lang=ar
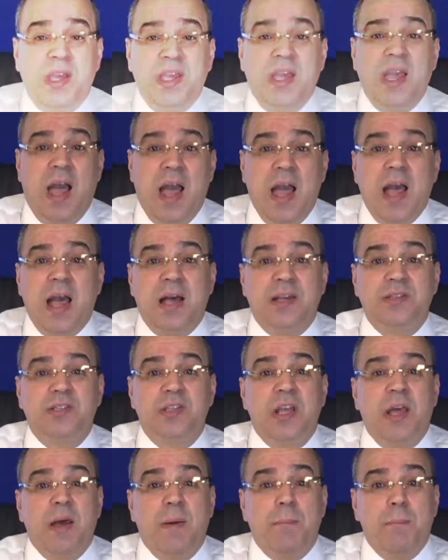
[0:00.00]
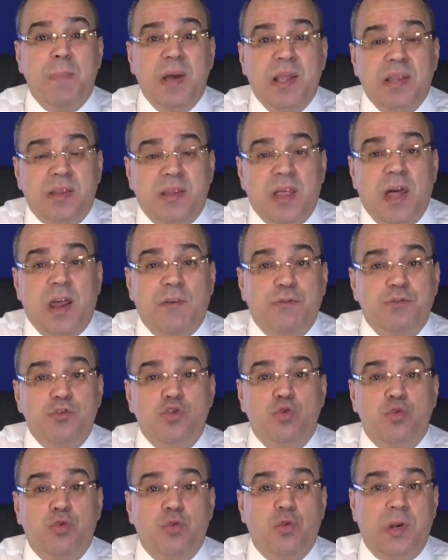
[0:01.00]
إعاز من طرف
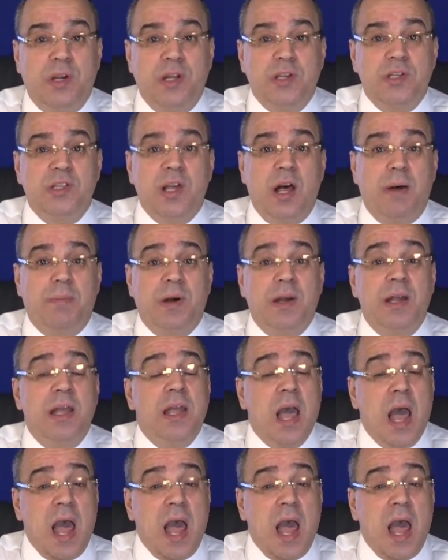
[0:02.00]
جذور العصابة